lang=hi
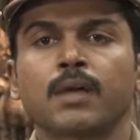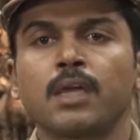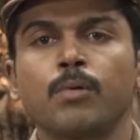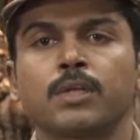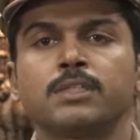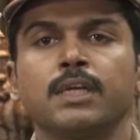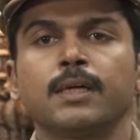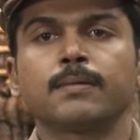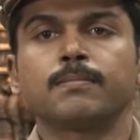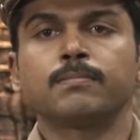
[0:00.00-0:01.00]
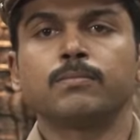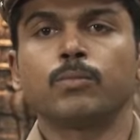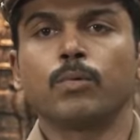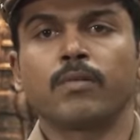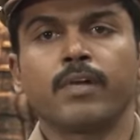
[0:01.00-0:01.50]
हाथ तोड़ चुके हो
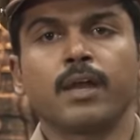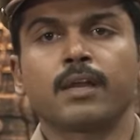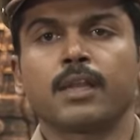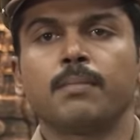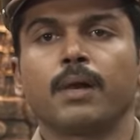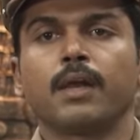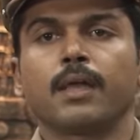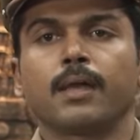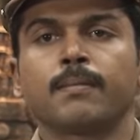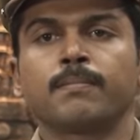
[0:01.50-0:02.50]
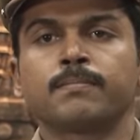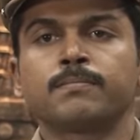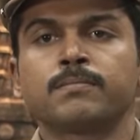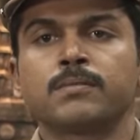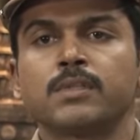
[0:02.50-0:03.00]
जो चाहिए था वो कर लिया
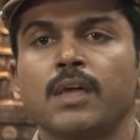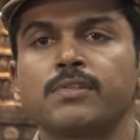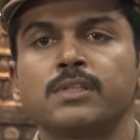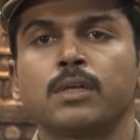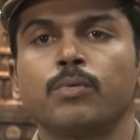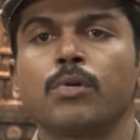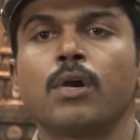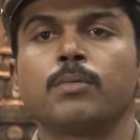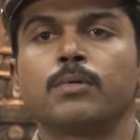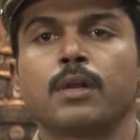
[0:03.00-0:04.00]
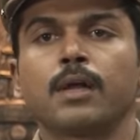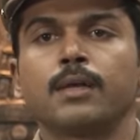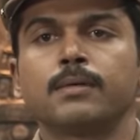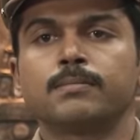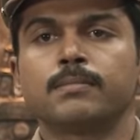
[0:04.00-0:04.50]
एटलीस्ट अब मुझे जीने
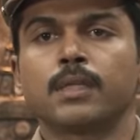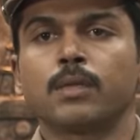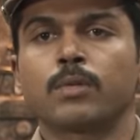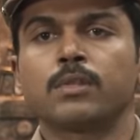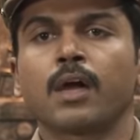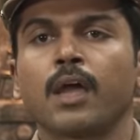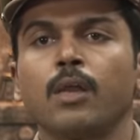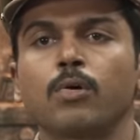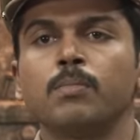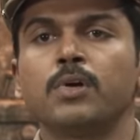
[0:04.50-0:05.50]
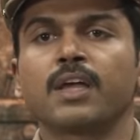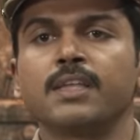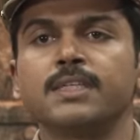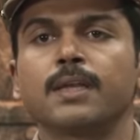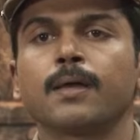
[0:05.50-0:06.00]
दो उनके सामने वो खूब
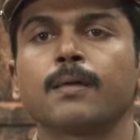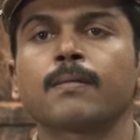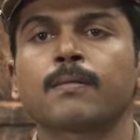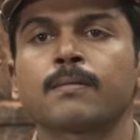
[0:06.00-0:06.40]
गिड़गिड़ाई